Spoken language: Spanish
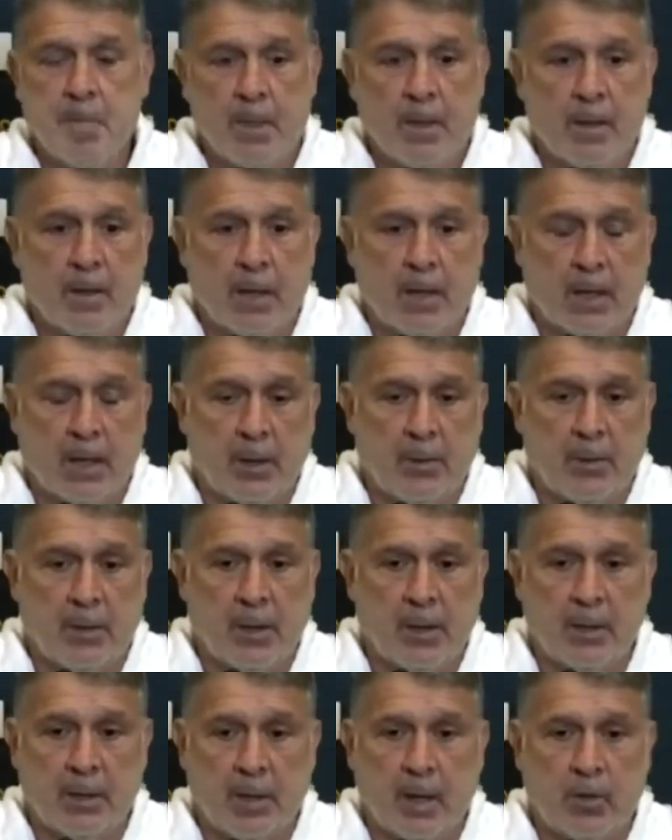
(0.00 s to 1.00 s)
hay que ver
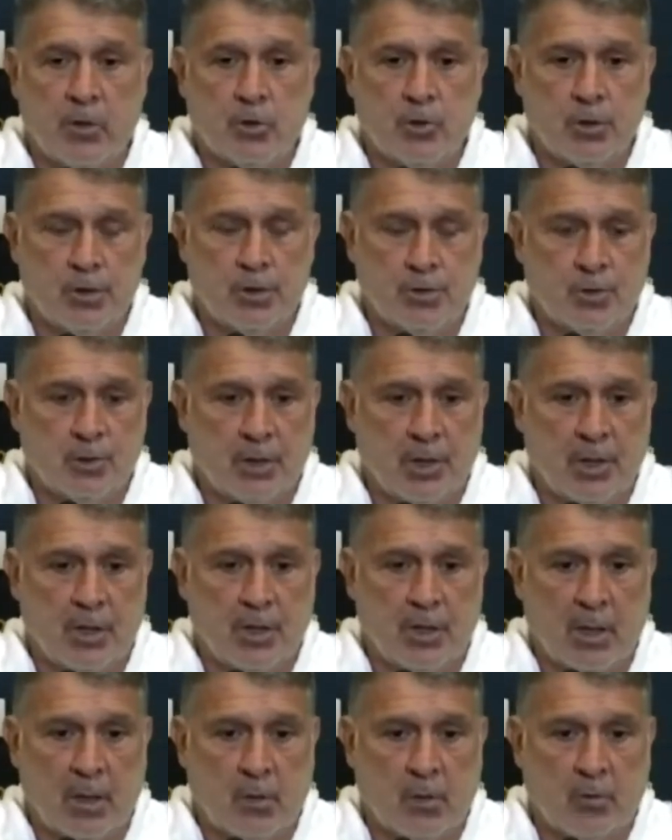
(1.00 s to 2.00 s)
en qué condiciones
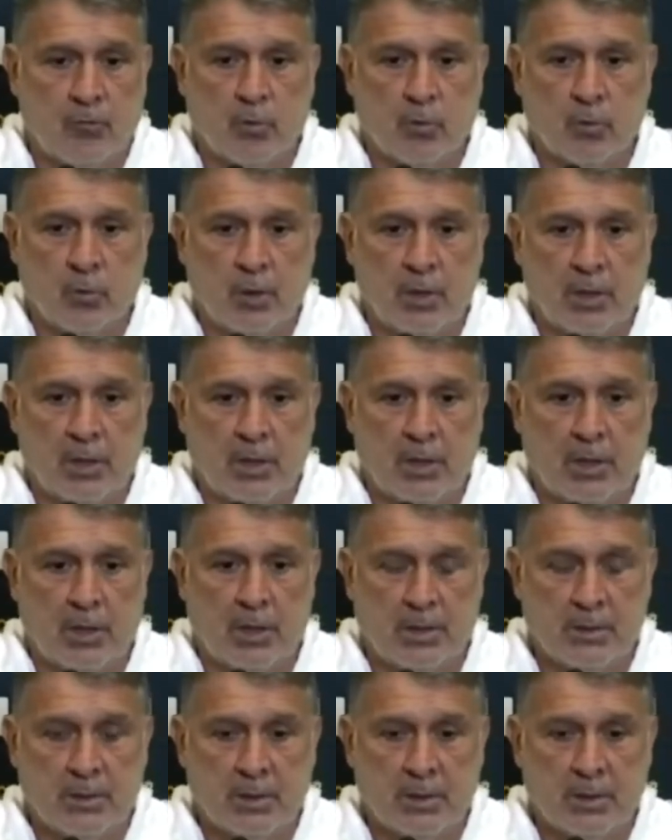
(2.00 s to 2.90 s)
están los futbolistas